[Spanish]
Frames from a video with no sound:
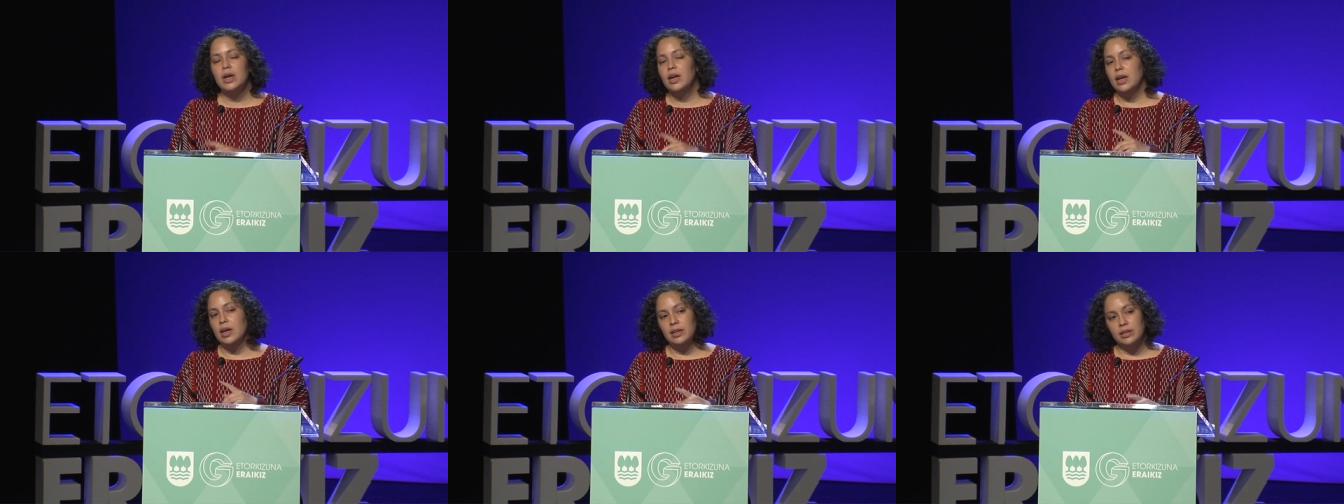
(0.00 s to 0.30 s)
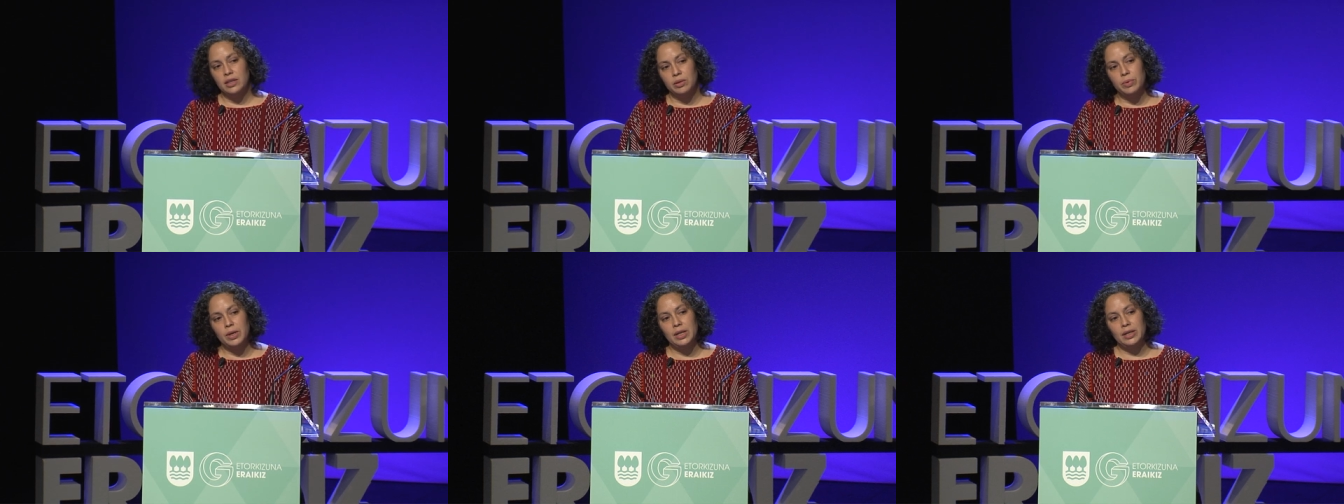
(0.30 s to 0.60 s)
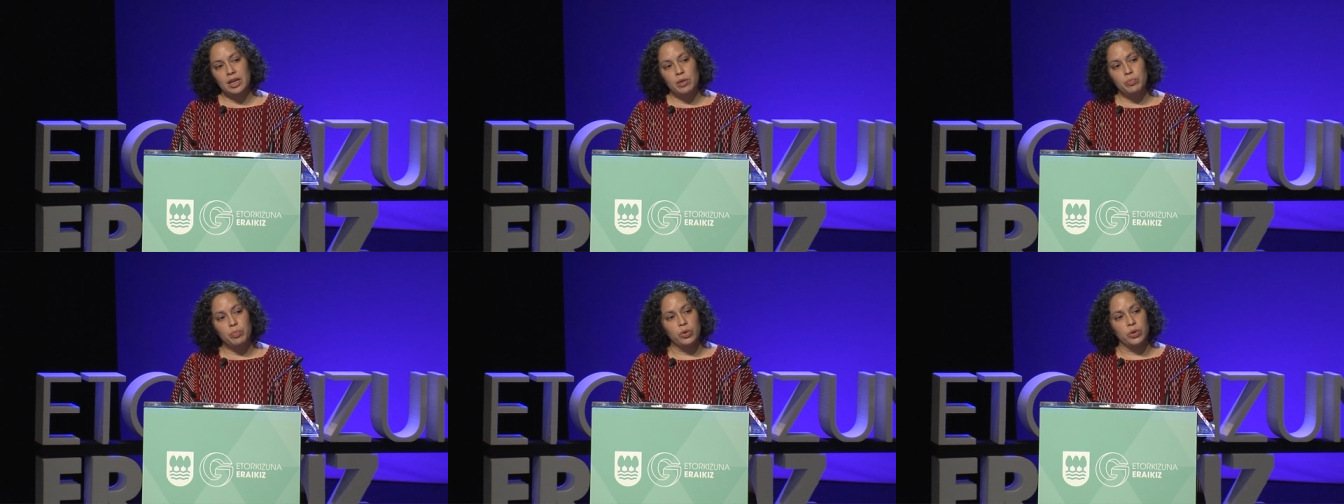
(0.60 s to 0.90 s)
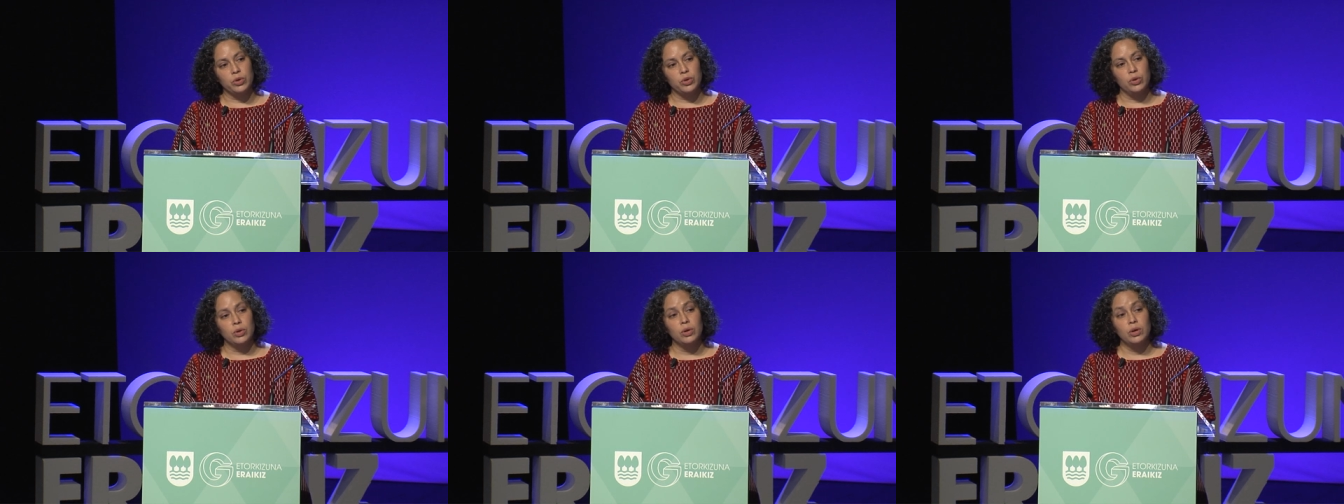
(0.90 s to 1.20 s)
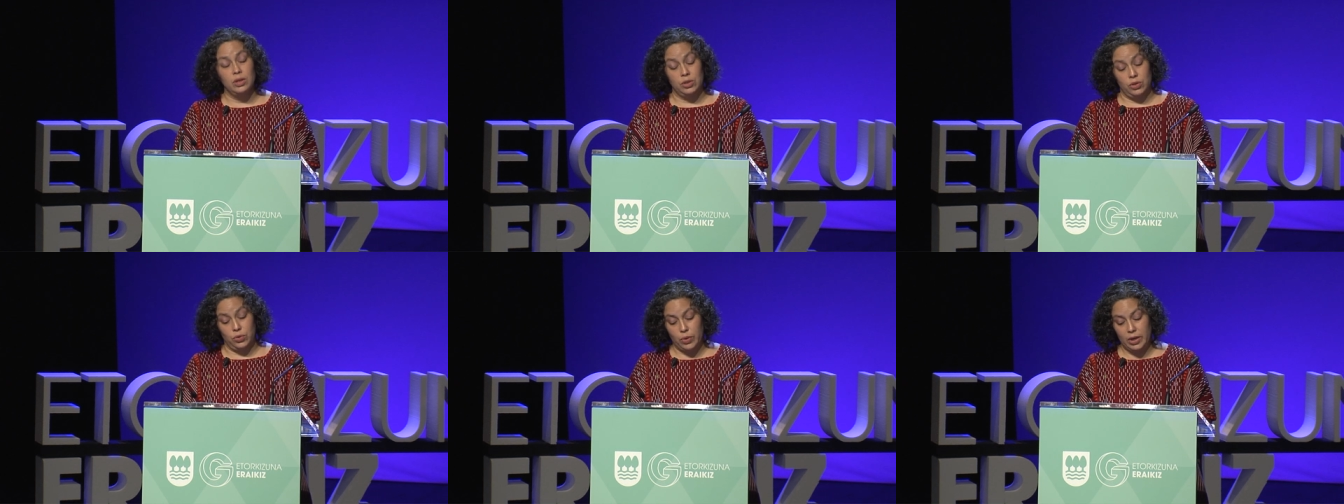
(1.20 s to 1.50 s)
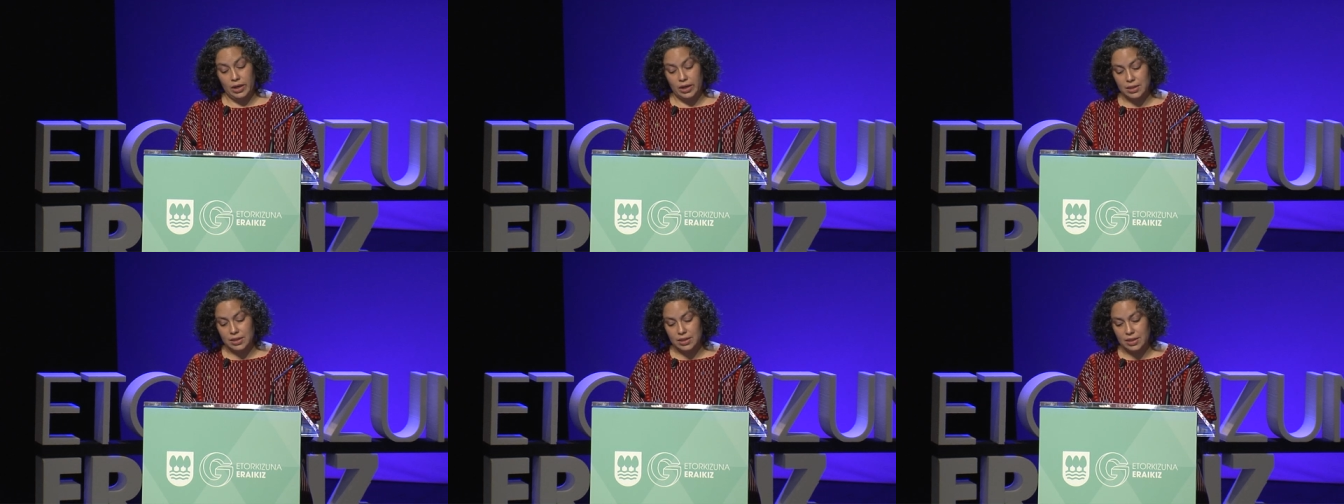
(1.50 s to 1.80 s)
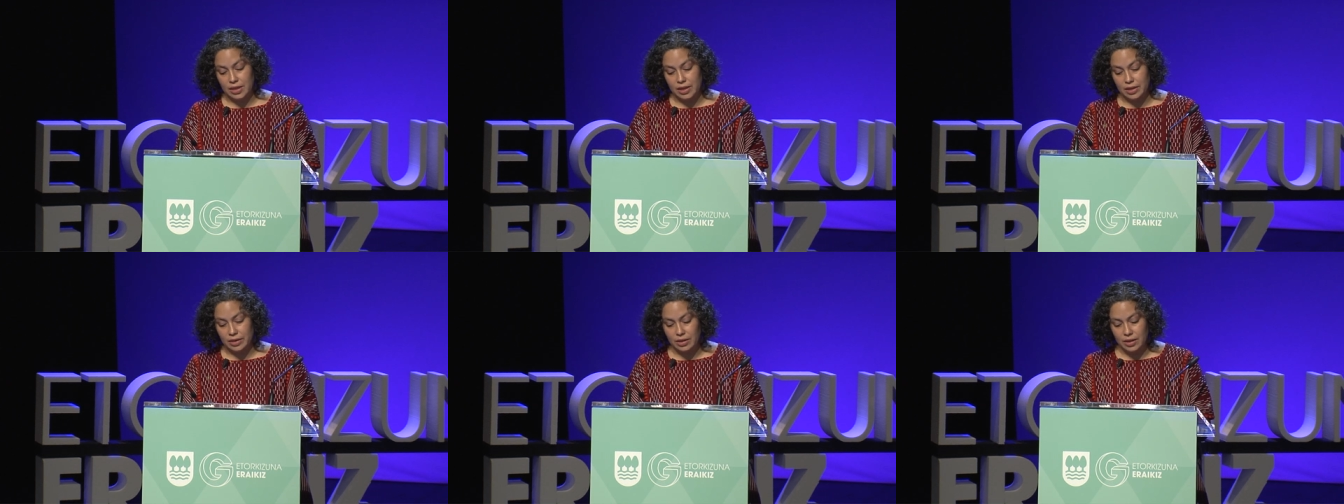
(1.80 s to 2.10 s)
el nivel de apoyo suele
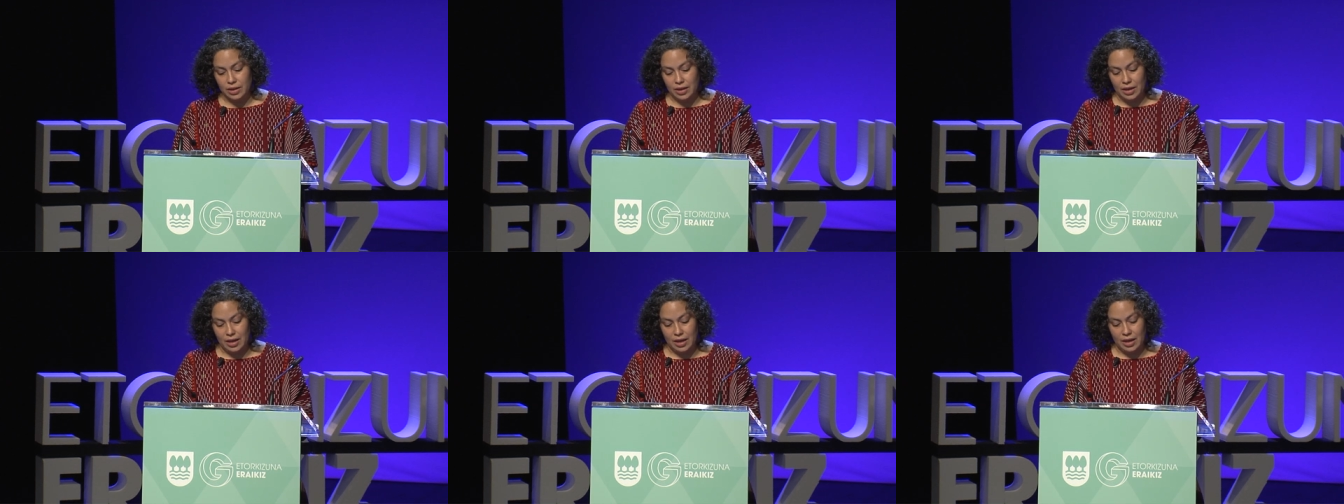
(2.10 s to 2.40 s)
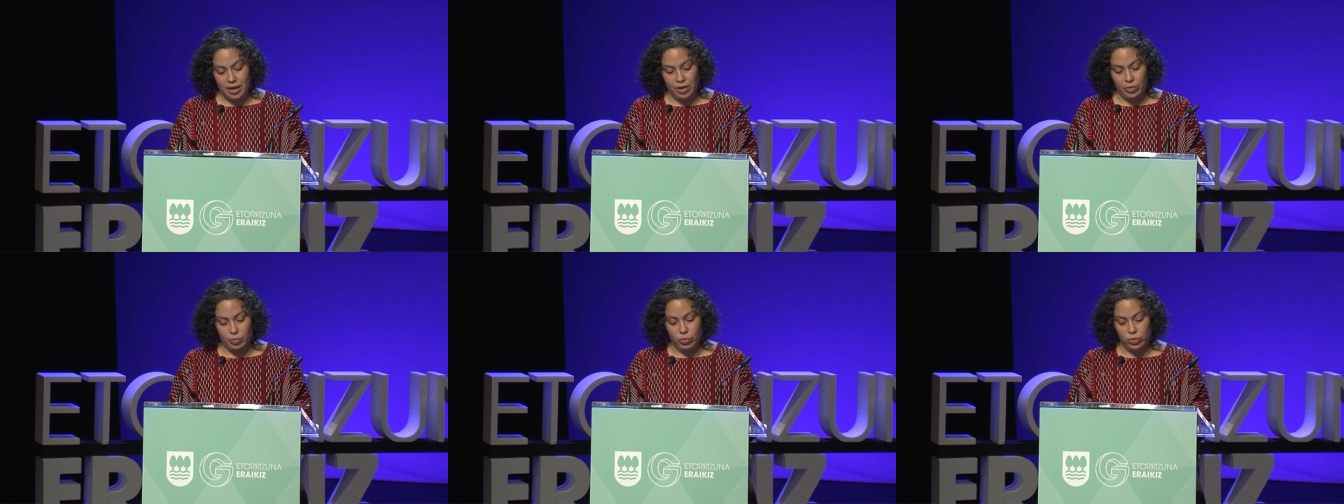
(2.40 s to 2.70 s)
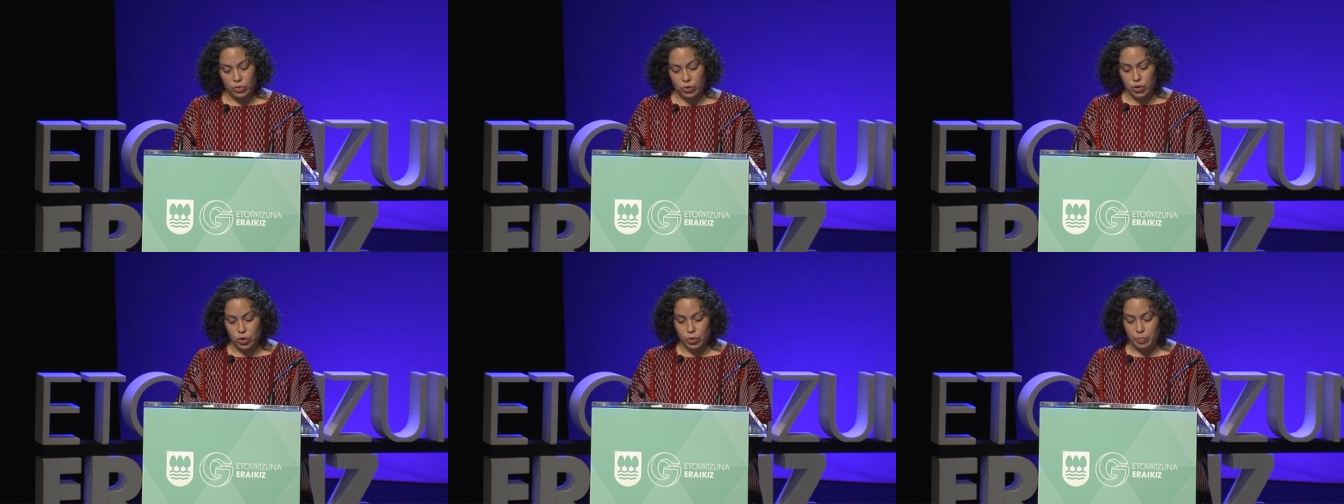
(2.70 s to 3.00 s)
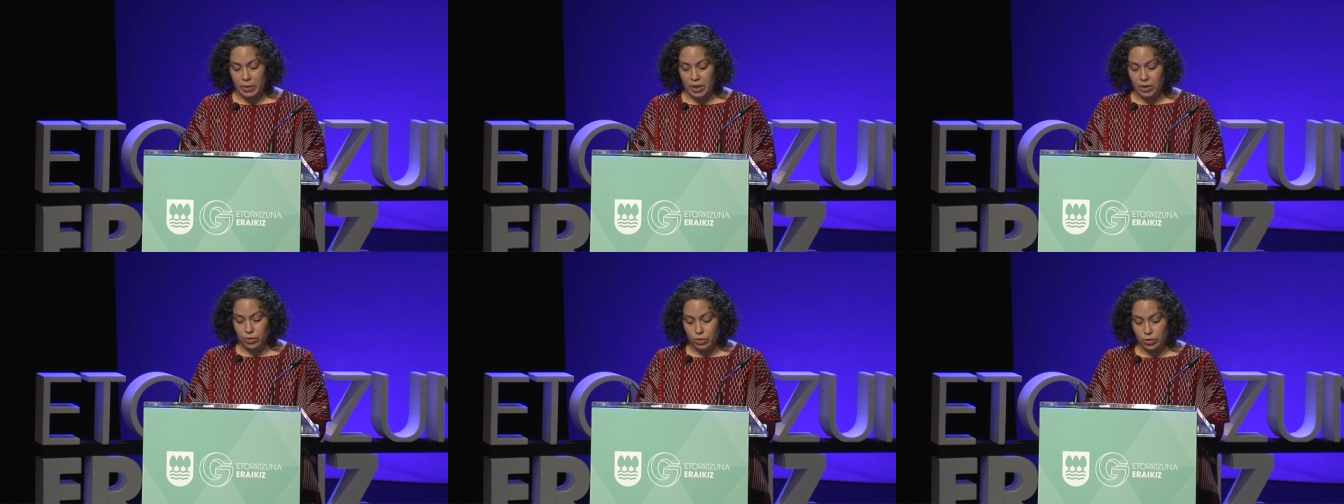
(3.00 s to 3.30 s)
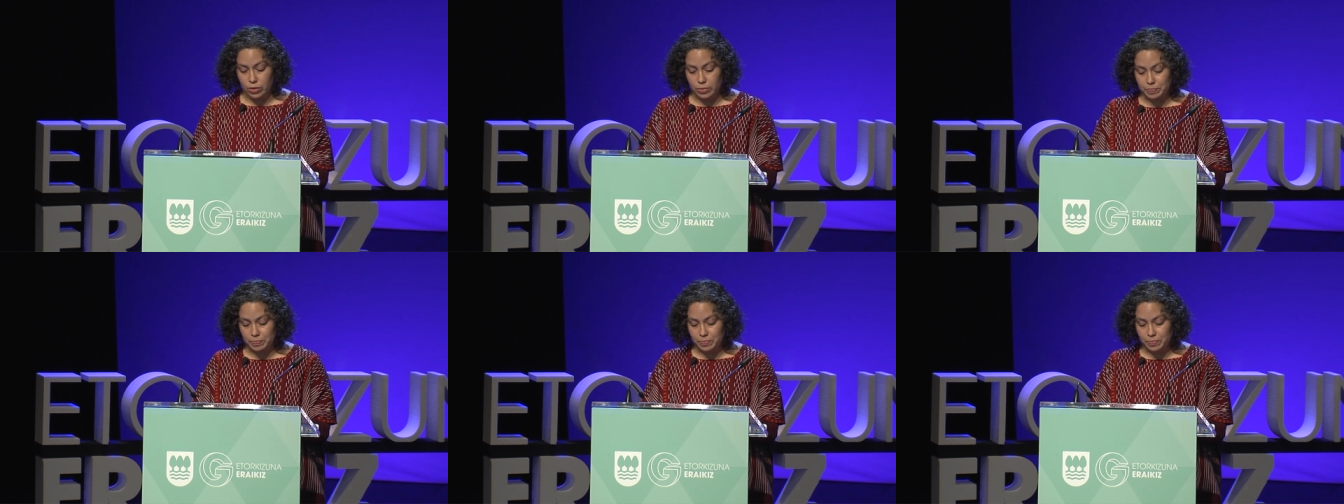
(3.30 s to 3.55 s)
ser eh, mucho menor.